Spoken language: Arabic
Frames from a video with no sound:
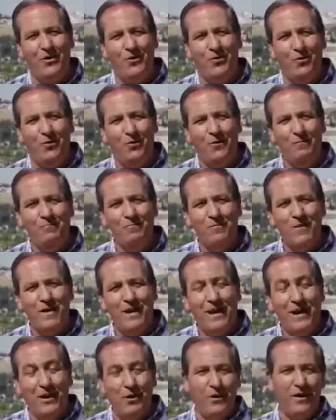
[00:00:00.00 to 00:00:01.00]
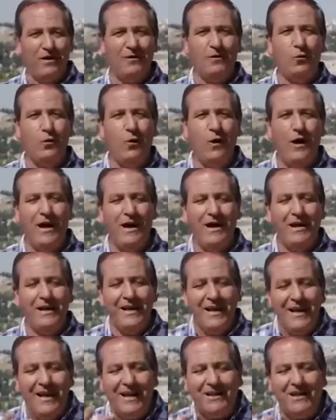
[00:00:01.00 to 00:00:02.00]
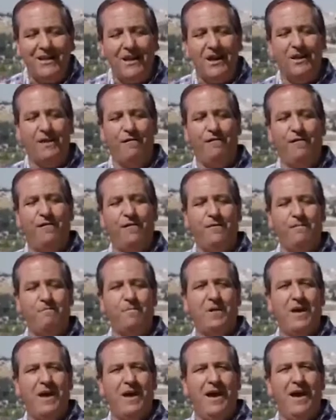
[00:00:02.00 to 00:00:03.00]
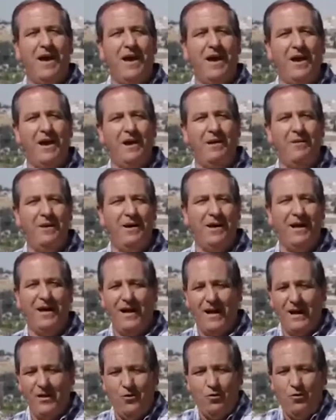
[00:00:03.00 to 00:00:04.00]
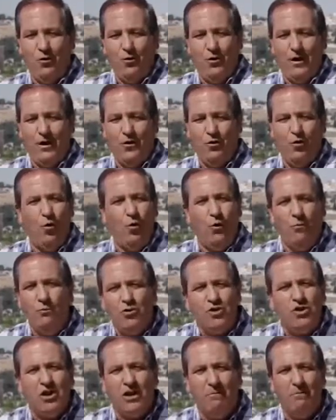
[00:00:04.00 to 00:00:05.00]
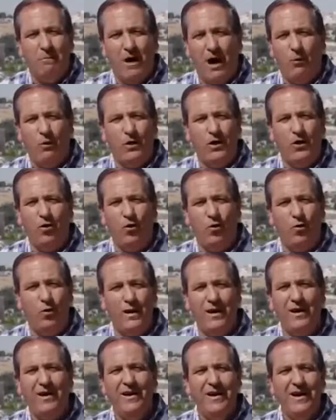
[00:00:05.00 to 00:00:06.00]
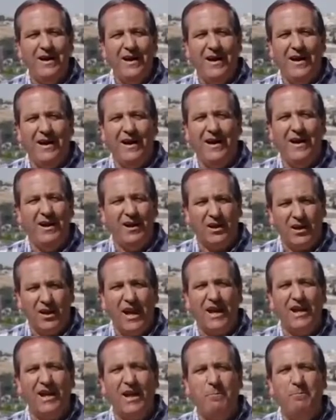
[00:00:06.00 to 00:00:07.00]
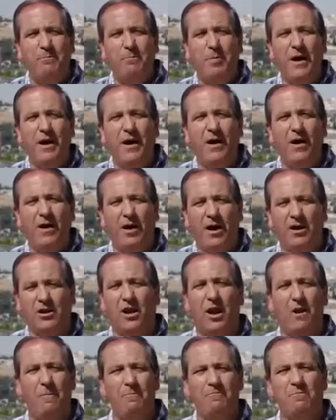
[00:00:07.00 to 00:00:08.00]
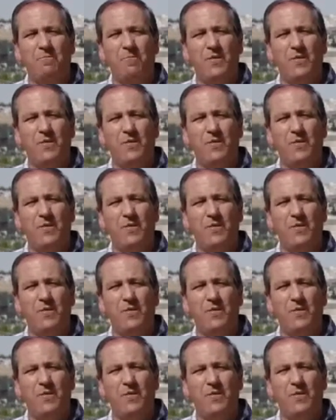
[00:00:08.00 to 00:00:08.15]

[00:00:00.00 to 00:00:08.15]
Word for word: أنه أنه يسوع يعترف انه انه هو مجرم او انه هو آه، ارتكب خطا